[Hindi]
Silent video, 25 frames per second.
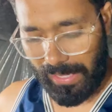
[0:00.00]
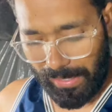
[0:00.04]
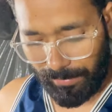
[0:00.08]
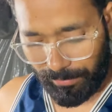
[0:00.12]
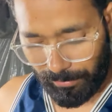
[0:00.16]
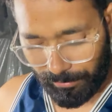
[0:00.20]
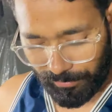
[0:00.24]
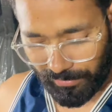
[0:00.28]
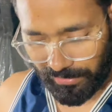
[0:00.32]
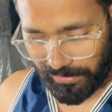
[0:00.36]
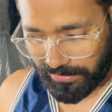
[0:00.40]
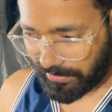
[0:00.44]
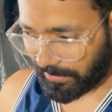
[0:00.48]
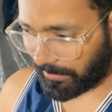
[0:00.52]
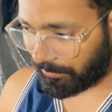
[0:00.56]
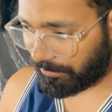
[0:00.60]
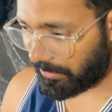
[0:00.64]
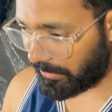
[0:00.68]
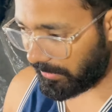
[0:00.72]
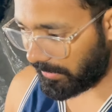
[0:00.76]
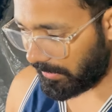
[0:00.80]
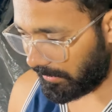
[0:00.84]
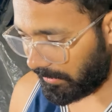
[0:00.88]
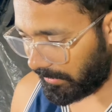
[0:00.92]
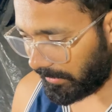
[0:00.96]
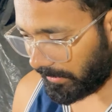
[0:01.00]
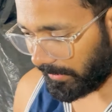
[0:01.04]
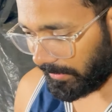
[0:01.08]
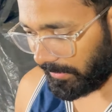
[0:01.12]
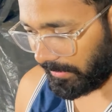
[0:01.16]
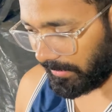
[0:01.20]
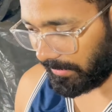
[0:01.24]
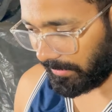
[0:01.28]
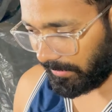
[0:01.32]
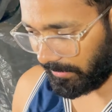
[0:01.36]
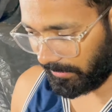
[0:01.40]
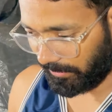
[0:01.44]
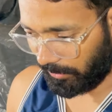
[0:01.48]
आप अपने हिसाब से देते
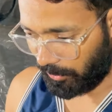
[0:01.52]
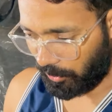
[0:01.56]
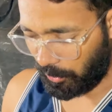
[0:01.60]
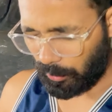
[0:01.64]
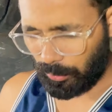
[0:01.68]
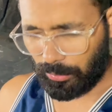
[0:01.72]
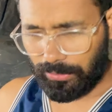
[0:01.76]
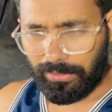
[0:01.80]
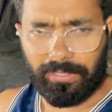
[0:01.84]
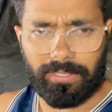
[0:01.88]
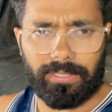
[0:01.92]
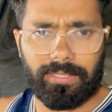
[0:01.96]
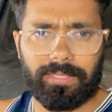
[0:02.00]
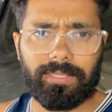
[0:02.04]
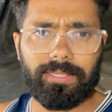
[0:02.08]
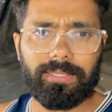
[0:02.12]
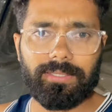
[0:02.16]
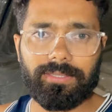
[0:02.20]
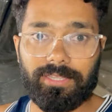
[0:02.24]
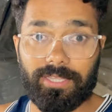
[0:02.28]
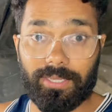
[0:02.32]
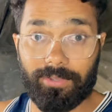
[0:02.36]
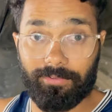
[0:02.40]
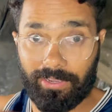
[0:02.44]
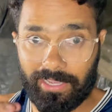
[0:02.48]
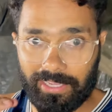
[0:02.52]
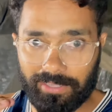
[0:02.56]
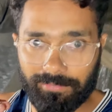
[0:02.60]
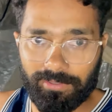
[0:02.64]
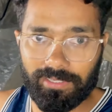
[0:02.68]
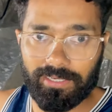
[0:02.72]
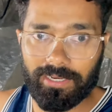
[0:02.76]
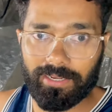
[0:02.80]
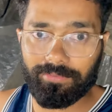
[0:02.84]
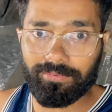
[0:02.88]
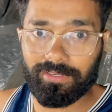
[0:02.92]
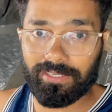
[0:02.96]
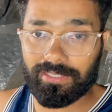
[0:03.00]
रहिए क्योंकि दवाई भी
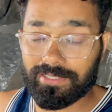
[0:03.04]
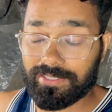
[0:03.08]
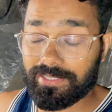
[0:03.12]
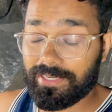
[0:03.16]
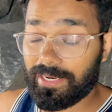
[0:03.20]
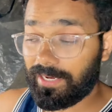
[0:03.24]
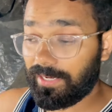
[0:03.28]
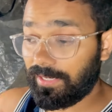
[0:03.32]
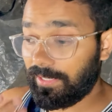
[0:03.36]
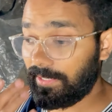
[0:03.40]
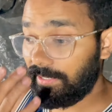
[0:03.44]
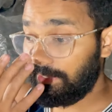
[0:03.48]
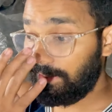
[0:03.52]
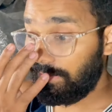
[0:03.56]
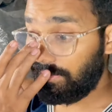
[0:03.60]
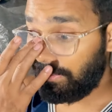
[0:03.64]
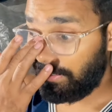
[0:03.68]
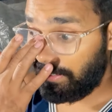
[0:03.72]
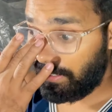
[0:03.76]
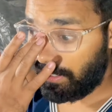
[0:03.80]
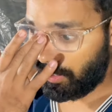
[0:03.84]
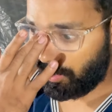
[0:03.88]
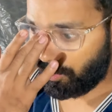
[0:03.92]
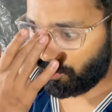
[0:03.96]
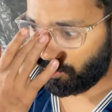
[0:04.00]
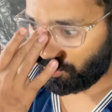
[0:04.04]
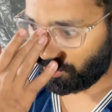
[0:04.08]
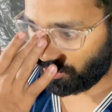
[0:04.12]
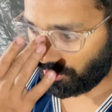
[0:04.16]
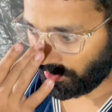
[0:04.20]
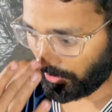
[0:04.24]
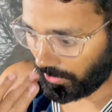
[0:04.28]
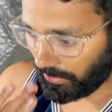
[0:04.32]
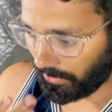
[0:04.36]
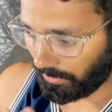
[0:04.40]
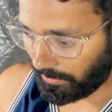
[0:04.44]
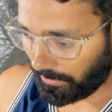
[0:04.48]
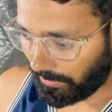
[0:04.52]
ना वेस्ट जाए और
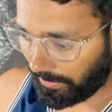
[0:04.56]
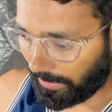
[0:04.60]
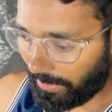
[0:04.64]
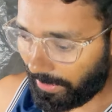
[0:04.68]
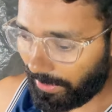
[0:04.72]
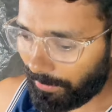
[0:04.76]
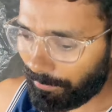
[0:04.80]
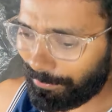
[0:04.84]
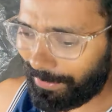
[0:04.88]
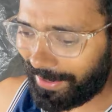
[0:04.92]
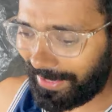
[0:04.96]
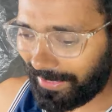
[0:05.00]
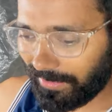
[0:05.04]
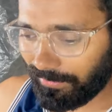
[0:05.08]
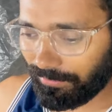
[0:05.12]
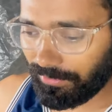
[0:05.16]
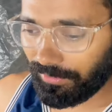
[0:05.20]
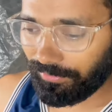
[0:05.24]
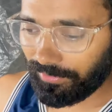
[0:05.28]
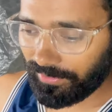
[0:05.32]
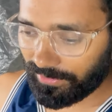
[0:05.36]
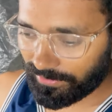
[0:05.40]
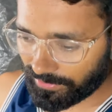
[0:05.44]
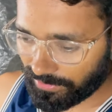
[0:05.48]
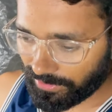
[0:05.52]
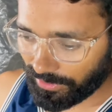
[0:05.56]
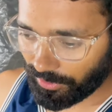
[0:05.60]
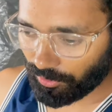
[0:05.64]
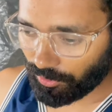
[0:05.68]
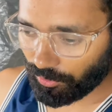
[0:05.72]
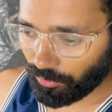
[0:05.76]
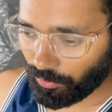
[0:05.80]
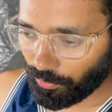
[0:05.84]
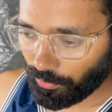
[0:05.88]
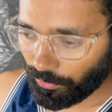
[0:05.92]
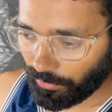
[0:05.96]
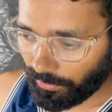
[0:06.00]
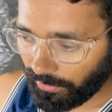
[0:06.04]
क्या है पानी भी वेस्ट ना हो
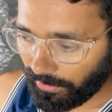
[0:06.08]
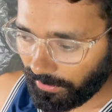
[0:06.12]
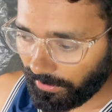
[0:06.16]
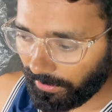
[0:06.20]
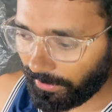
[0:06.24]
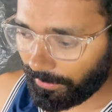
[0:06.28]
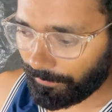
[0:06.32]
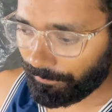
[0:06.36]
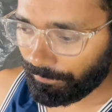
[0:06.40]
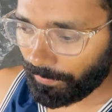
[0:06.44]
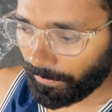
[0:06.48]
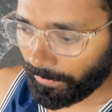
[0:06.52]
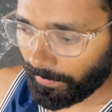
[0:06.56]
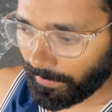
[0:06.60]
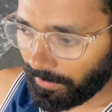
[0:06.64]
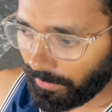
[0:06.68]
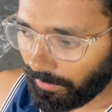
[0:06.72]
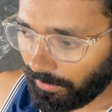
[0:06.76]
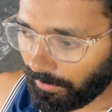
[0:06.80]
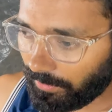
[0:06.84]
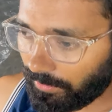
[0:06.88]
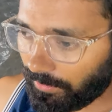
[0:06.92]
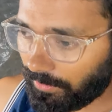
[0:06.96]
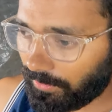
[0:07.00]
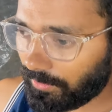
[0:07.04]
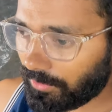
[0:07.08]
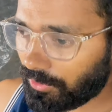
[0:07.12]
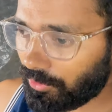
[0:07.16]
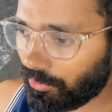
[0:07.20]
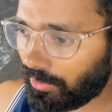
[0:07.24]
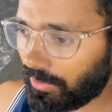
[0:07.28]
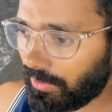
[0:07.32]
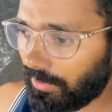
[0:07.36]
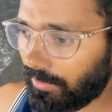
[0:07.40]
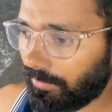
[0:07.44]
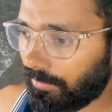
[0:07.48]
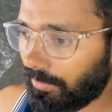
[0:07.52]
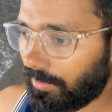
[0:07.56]
ठीक है
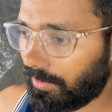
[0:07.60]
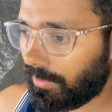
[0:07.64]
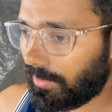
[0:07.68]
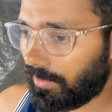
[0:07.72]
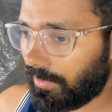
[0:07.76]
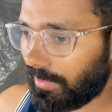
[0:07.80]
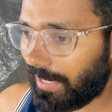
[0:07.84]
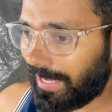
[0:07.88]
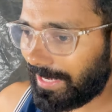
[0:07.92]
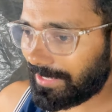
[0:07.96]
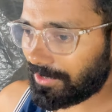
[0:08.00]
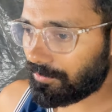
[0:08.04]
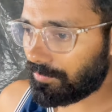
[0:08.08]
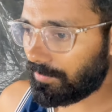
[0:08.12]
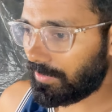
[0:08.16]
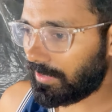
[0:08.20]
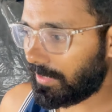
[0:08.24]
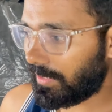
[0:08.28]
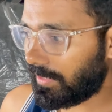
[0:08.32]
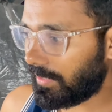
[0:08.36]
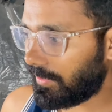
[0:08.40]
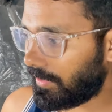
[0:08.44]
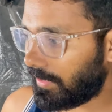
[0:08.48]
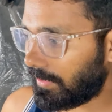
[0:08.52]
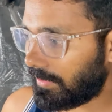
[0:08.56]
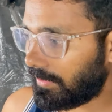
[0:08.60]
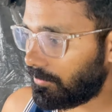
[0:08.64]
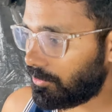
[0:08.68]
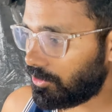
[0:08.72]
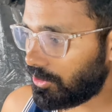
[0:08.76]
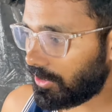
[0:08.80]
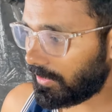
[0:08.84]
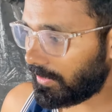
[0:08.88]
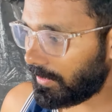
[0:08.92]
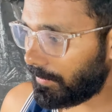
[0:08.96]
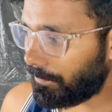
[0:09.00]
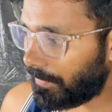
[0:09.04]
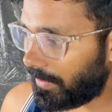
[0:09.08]
क्योंकि लास्ट में अगर ये खत्म हो
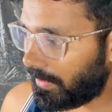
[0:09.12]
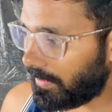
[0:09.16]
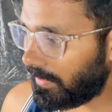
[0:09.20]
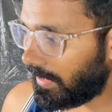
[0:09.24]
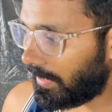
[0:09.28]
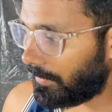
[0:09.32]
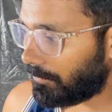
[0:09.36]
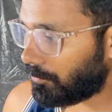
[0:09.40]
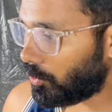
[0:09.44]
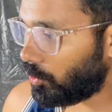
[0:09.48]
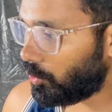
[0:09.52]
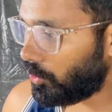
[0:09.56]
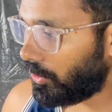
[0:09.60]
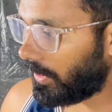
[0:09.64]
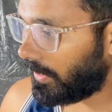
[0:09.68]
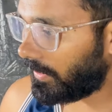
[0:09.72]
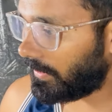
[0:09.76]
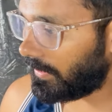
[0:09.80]
जाता है पानी आपको उठा